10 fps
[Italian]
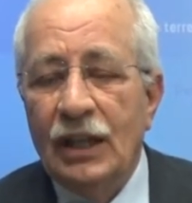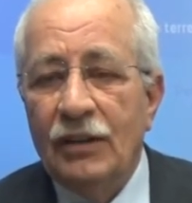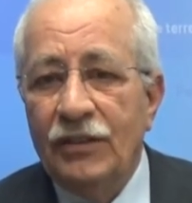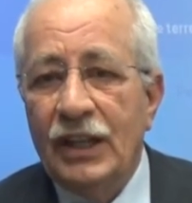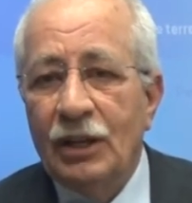
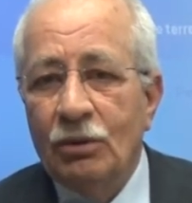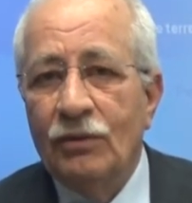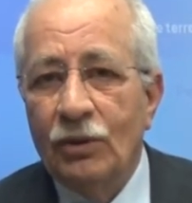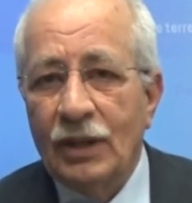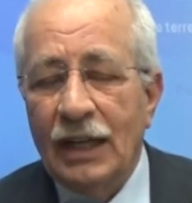viene
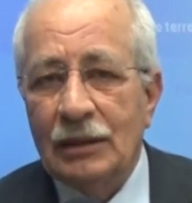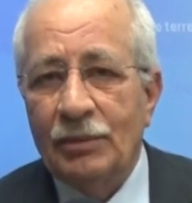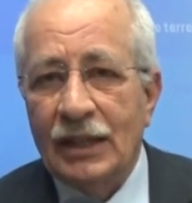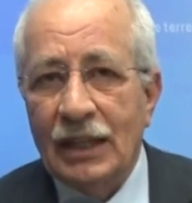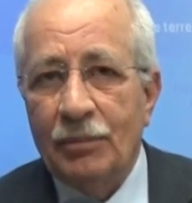convocata
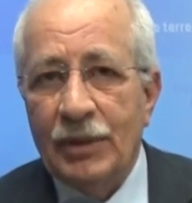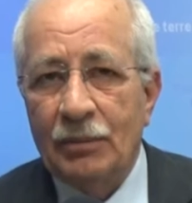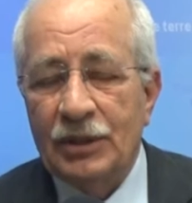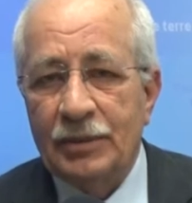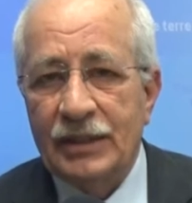perché
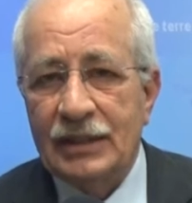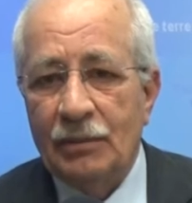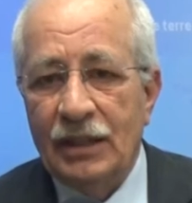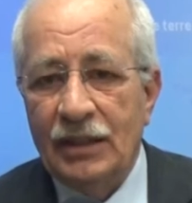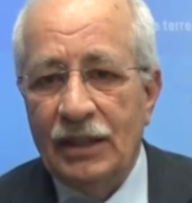l'abbiamo
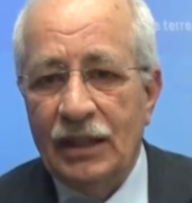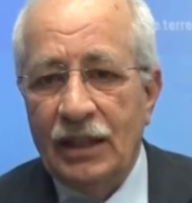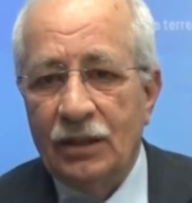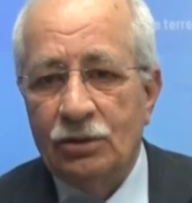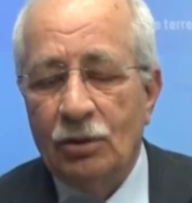espressamente
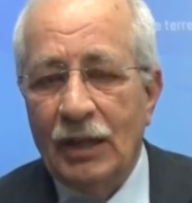richiesto,